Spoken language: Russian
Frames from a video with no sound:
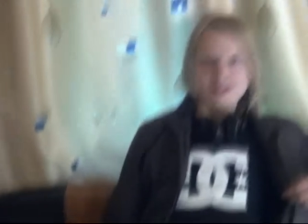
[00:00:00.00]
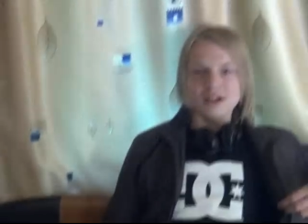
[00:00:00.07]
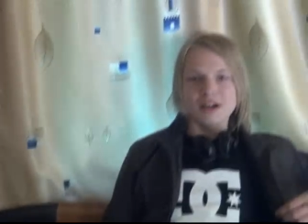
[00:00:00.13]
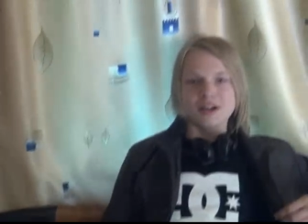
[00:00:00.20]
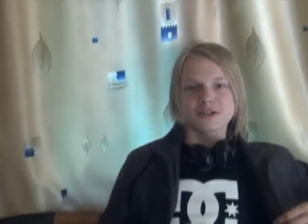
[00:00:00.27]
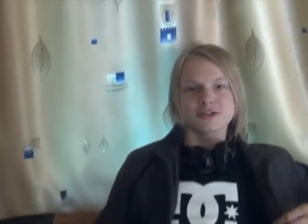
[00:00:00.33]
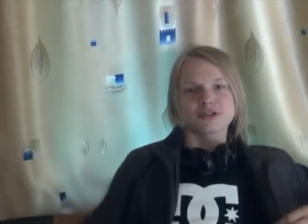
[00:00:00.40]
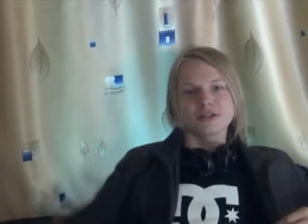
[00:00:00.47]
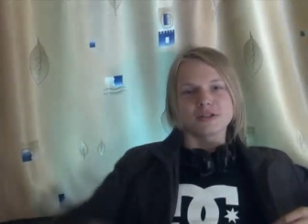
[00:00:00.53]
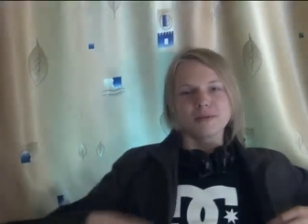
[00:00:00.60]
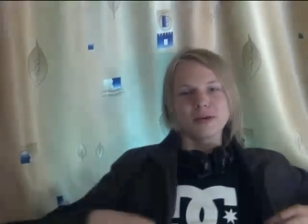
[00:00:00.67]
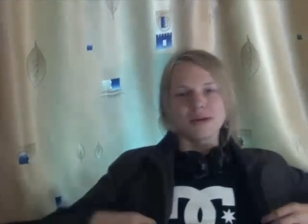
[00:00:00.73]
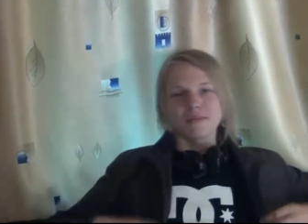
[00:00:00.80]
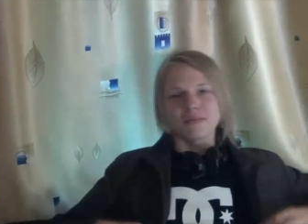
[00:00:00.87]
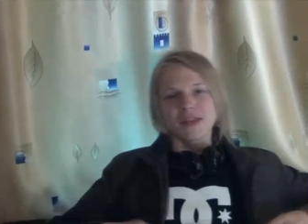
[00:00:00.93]
А, что
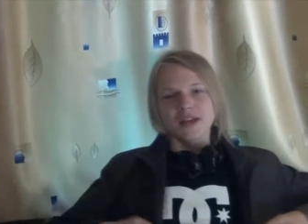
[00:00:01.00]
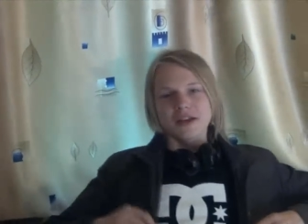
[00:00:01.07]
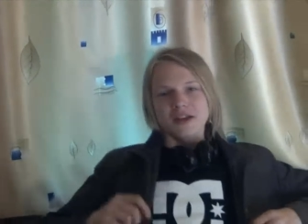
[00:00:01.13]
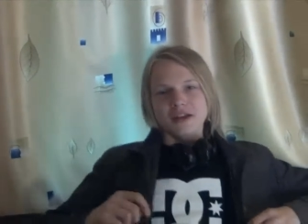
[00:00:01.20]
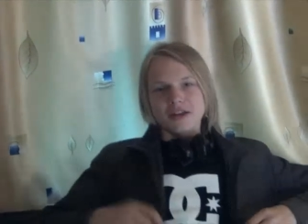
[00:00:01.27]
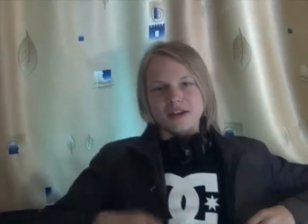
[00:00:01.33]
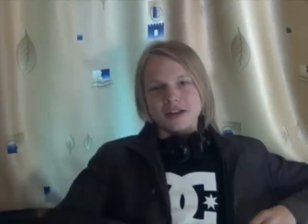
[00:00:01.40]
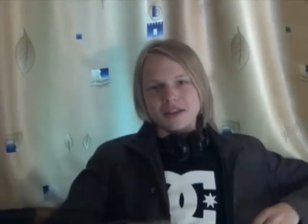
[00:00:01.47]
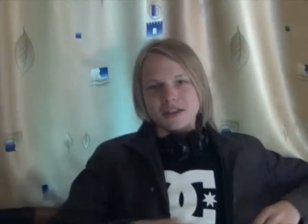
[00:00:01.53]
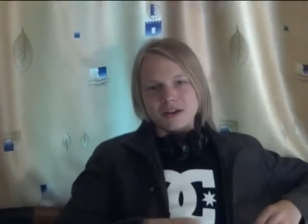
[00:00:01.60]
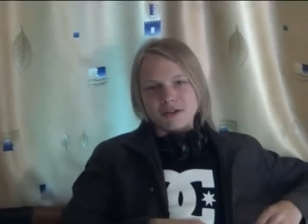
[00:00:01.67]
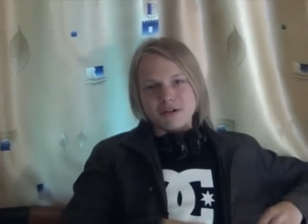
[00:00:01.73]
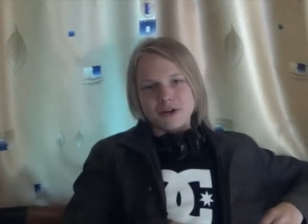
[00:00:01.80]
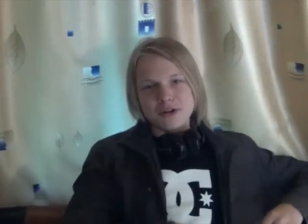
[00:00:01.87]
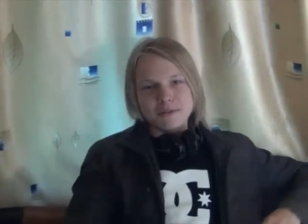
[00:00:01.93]
снимаем?
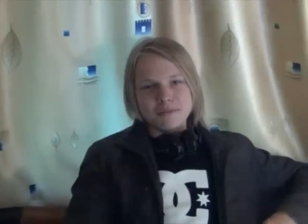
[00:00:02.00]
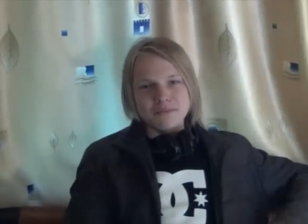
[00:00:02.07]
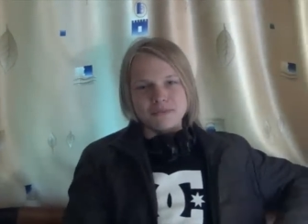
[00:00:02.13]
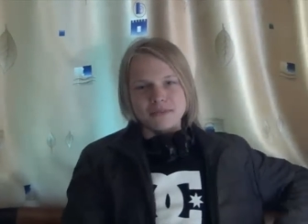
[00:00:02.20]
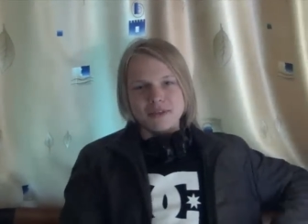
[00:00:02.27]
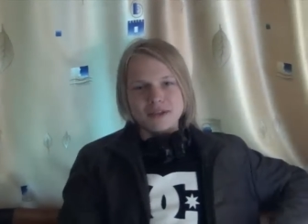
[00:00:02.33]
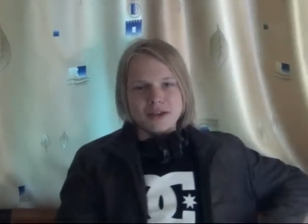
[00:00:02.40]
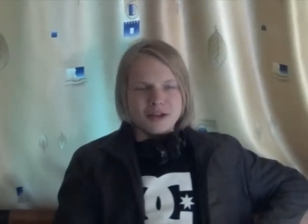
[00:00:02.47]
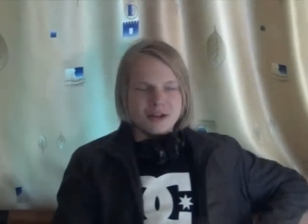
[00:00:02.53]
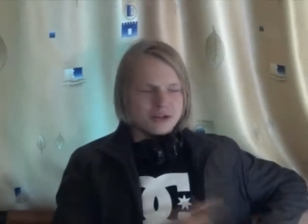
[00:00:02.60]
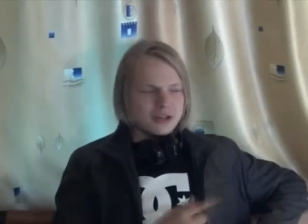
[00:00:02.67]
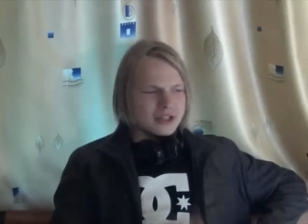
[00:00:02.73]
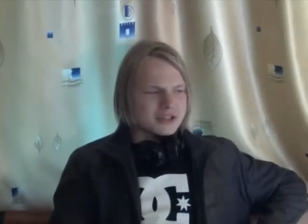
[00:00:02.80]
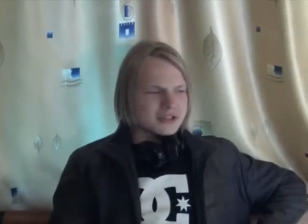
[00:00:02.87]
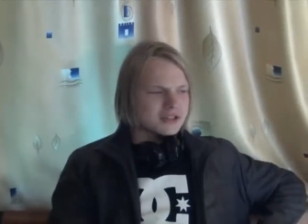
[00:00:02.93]
Так вот, у
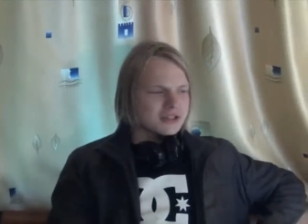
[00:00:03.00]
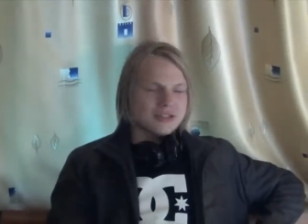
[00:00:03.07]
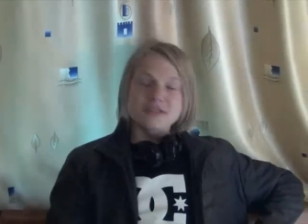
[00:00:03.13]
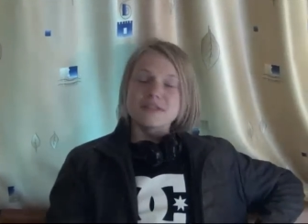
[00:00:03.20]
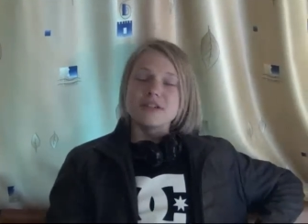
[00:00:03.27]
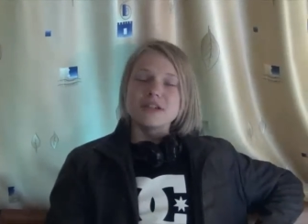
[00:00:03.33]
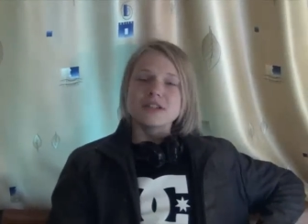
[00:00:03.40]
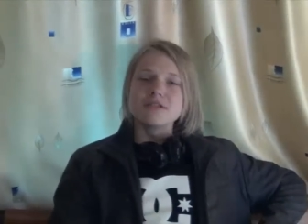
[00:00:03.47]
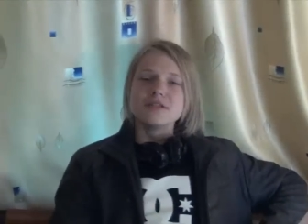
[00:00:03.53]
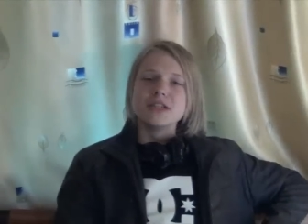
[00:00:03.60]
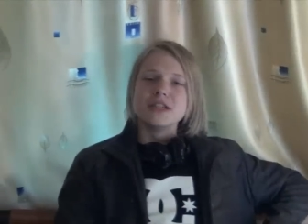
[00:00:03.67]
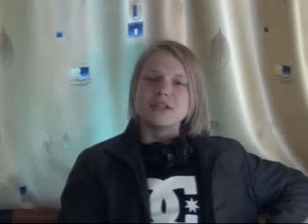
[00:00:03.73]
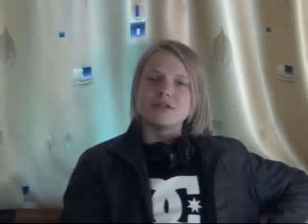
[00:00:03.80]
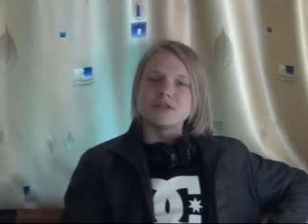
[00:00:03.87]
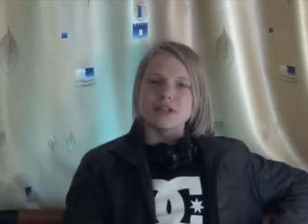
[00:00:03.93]
нас, из,
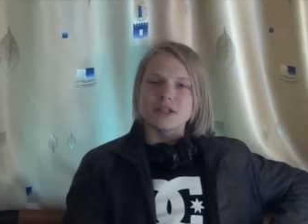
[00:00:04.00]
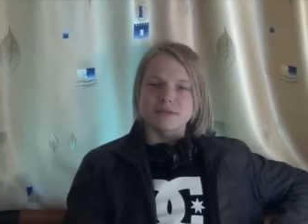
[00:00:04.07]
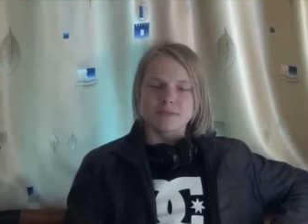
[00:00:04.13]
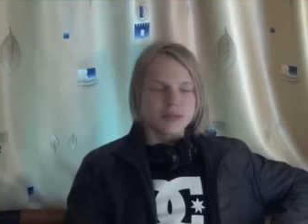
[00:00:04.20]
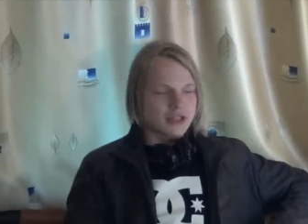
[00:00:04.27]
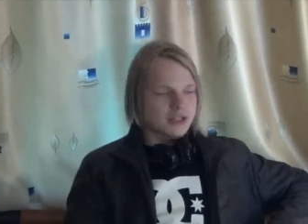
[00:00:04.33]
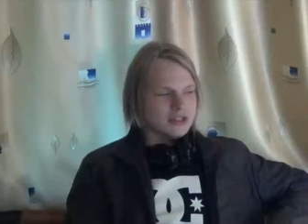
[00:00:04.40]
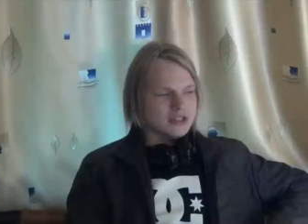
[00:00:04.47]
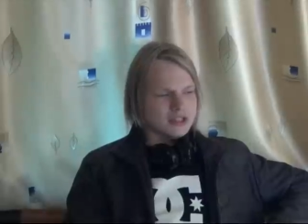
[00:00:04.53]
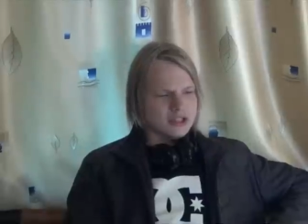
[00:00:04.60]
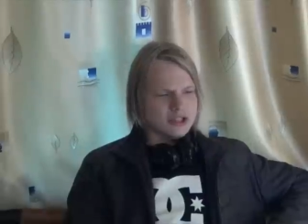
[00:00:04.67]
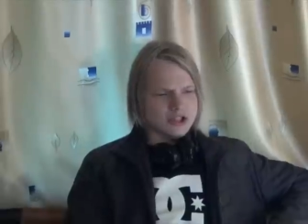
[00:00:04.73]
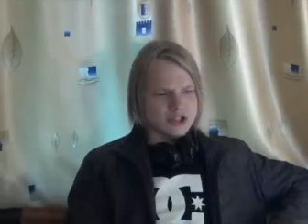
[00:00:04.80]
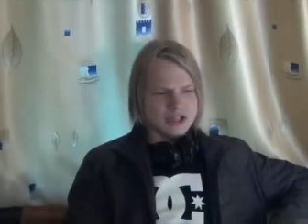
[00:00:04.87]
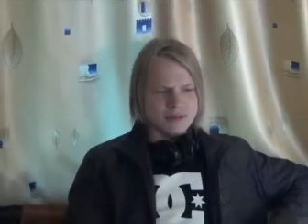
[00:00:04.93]
извините, у нас были
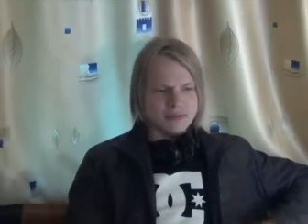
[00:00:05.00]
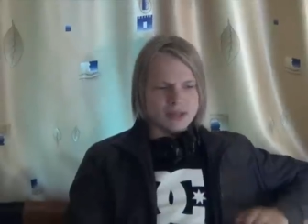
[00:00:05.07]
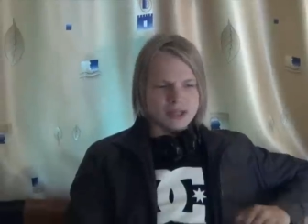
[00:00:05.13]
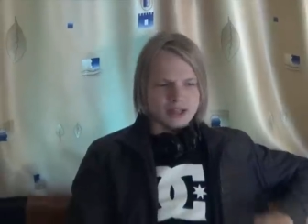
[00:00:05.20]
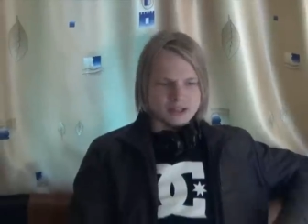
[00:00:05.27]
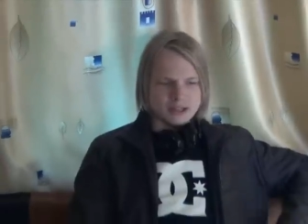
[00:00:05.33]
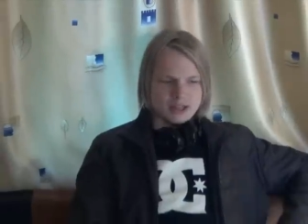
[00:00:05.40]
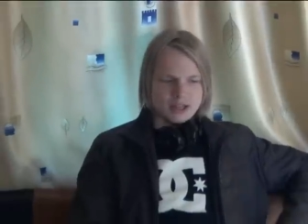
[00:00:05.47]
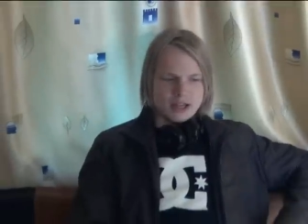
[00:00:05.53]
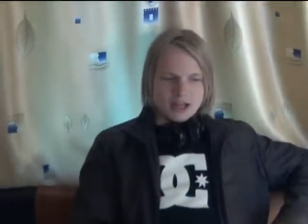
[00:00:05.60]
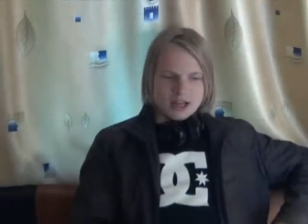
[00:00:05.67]
технические неполадки.